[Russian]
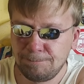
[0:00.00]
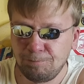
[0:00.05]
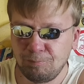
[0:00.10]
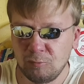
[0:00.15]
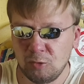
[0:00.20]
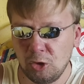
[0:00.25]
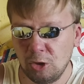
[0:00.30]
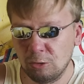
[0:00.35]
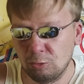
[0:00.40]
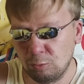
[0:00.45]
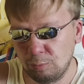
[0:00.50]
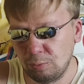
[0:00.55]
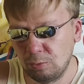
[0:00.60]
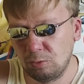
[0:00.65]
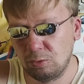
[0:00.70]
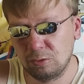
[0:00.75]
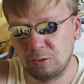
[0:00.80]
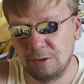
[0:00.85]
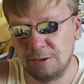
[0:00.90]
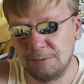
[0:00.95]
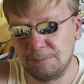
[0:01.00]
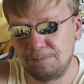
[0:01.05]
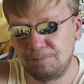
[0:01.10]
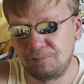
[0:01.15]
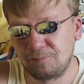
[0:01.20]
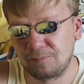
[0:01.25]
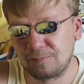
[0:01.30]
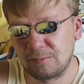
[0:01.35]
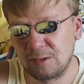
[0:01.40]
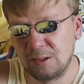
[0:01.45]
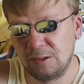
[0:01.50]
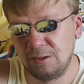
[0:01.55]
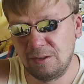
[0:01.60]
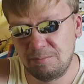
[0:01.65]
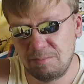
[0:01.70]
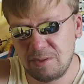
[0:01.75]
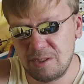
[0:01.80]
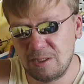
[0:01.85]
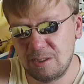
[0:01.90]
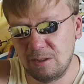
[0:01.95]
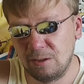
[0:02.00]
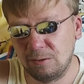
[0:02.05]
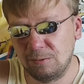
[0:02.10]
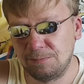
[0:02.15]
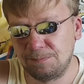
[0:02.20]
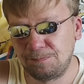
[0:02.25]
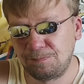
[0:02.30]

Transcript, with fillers: Не, ну плотная. На Напиздел.